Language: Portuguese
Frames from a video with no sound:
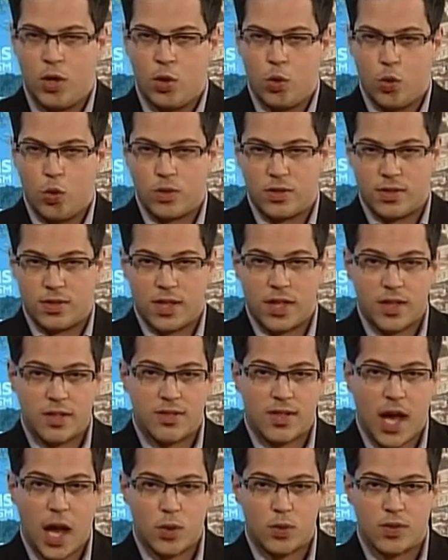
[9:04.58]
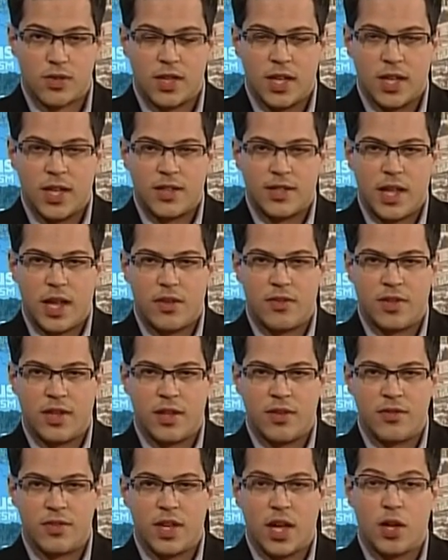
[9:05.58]
Os interessados
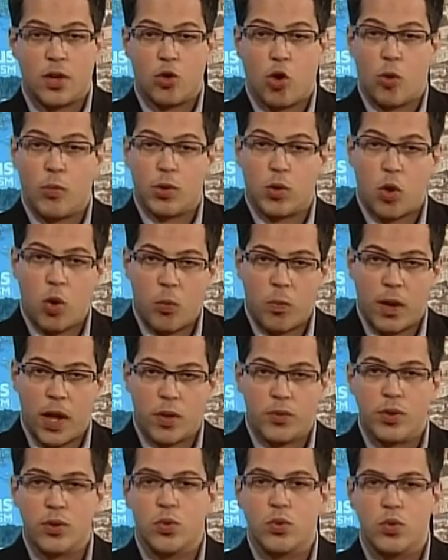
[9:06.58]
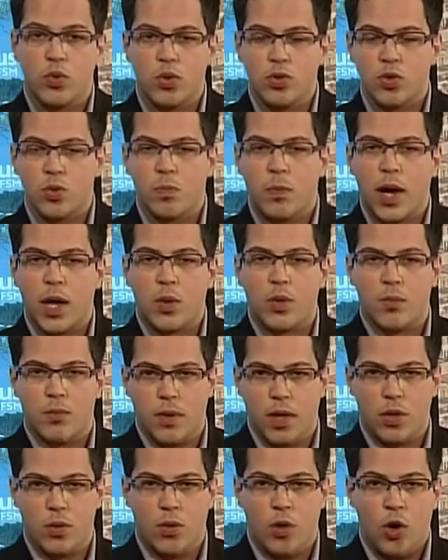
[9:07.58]
devem enviar nome completo e curso para o
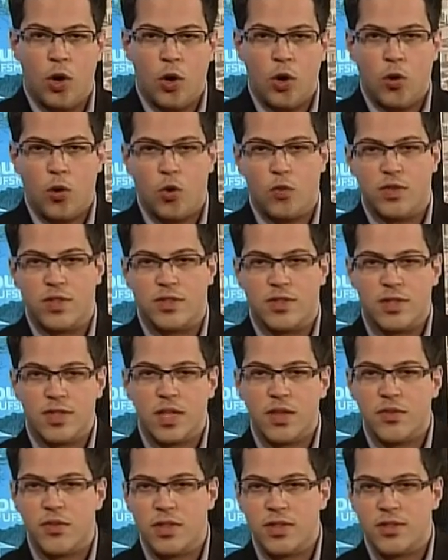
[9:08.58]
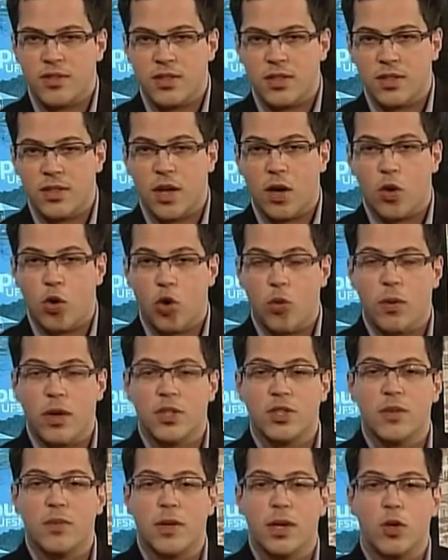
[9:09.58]
e-mail
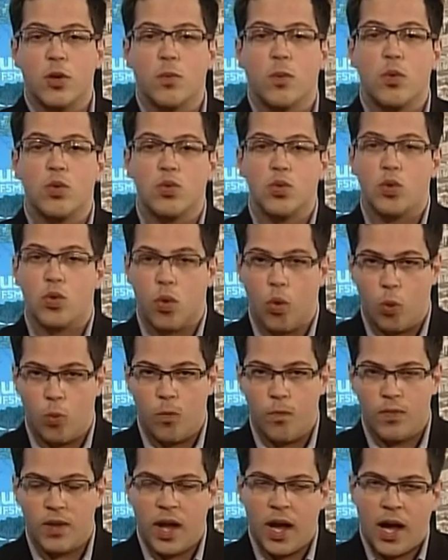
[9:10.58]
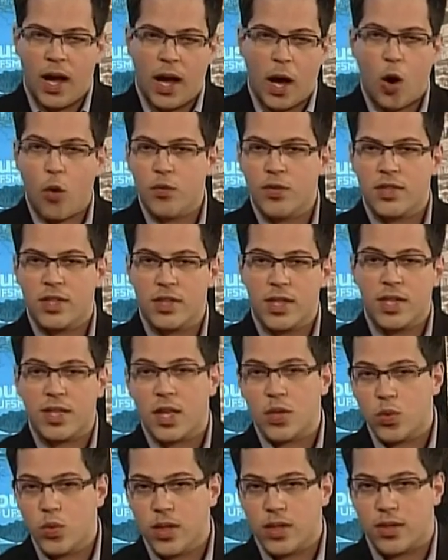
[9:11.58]
oficinafanzine.gmail.com. A oficina é
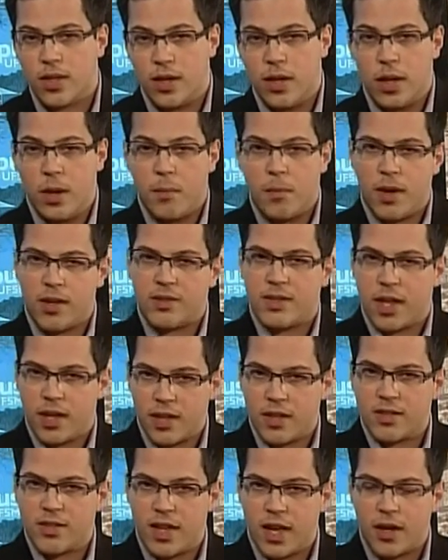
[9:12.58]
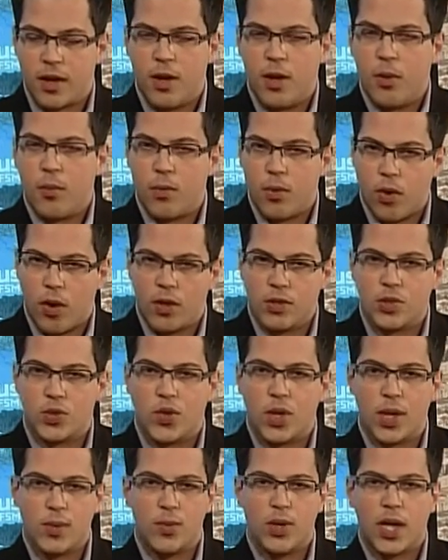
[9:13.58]
gratuita, mas quem quiser pode
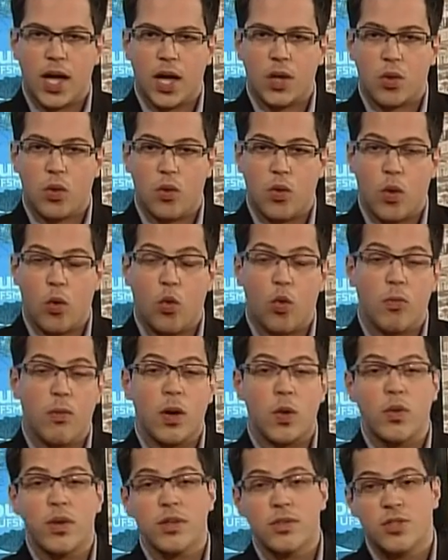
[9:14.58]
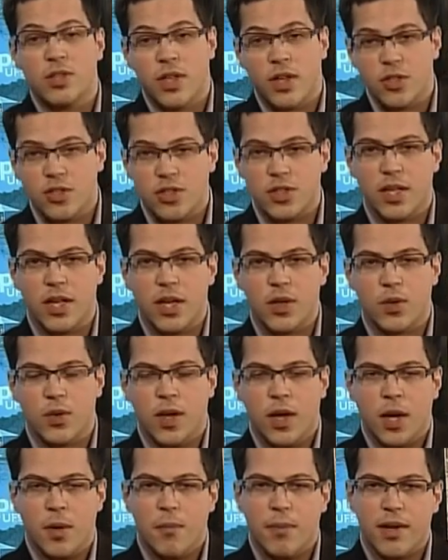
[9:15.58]
colaborar com alguma quantia em dinheiro
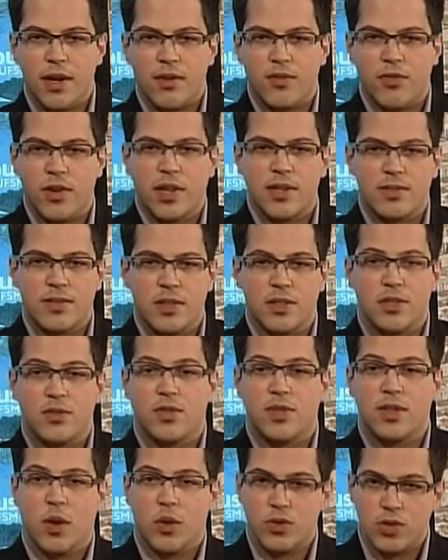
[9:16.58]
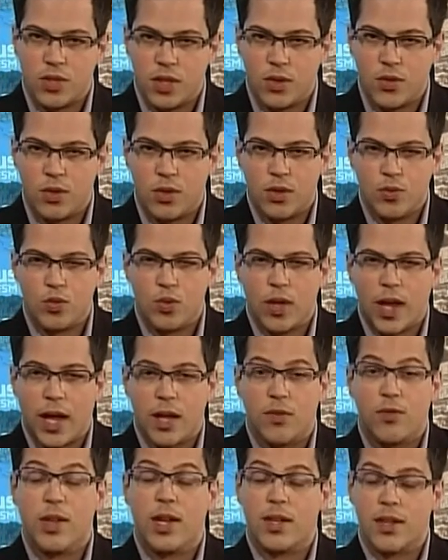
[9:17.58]
para a festa de final de ano do
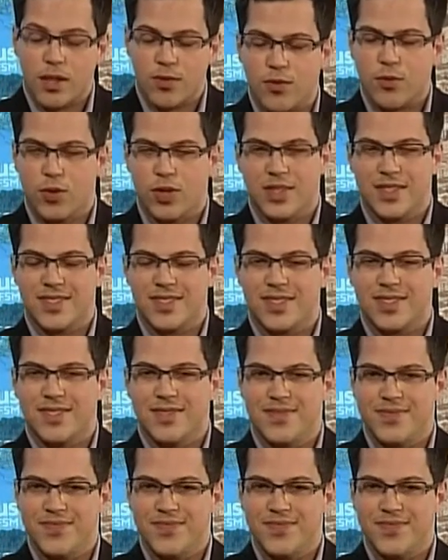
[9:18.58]
Lar Vila das Flores.